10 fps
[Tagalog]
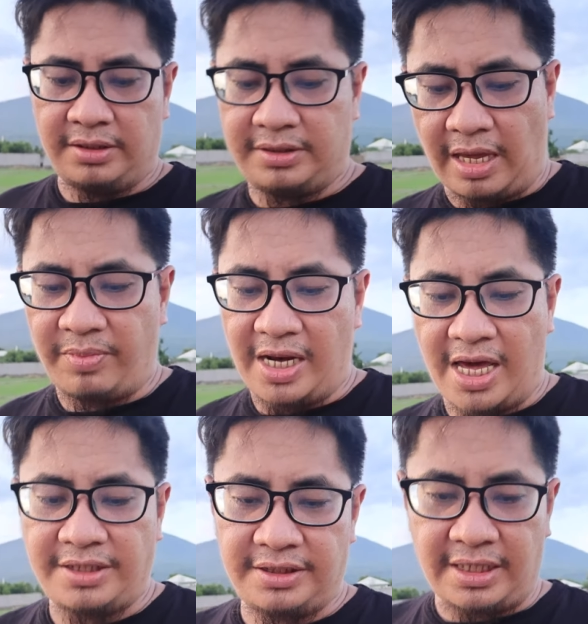
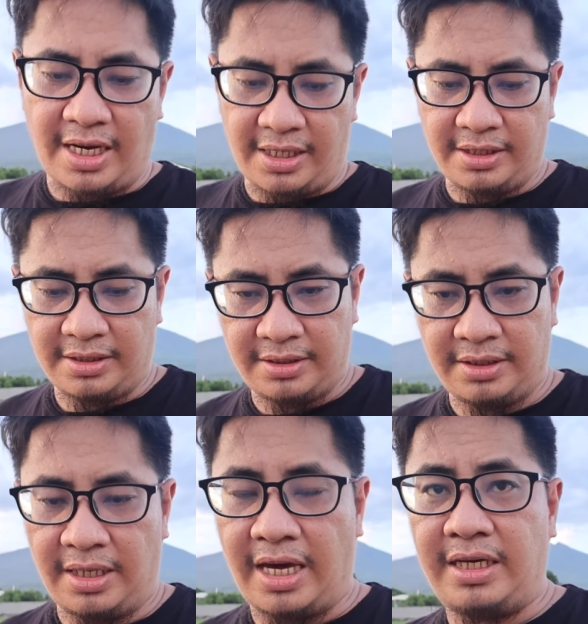stabilize siya
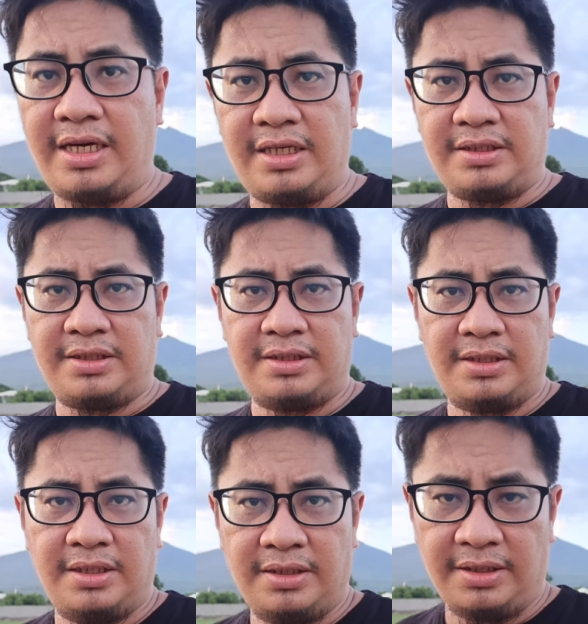IS
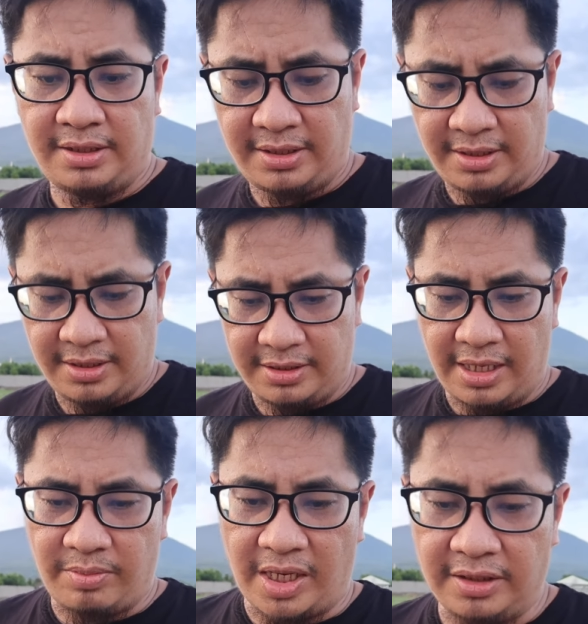
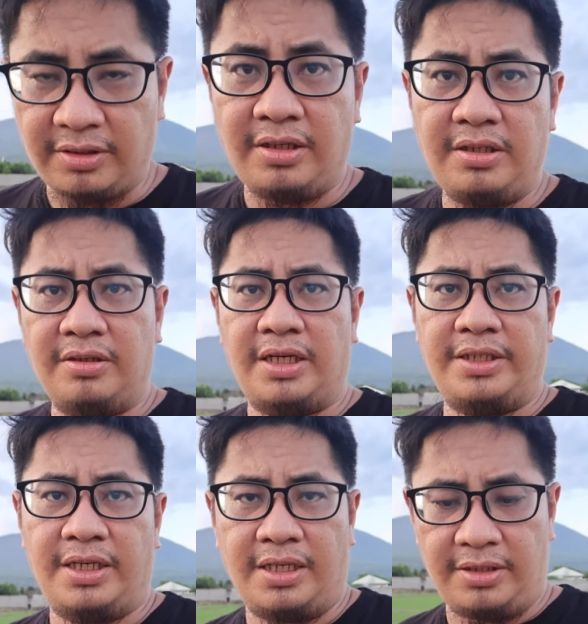yan mga tol yung
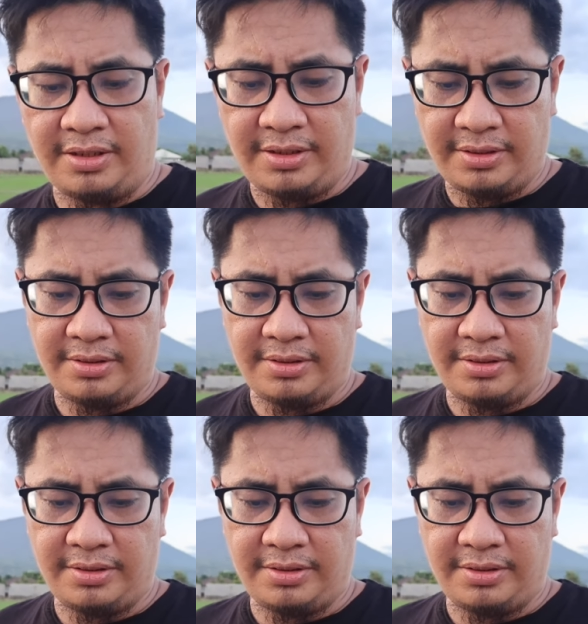kanyang ano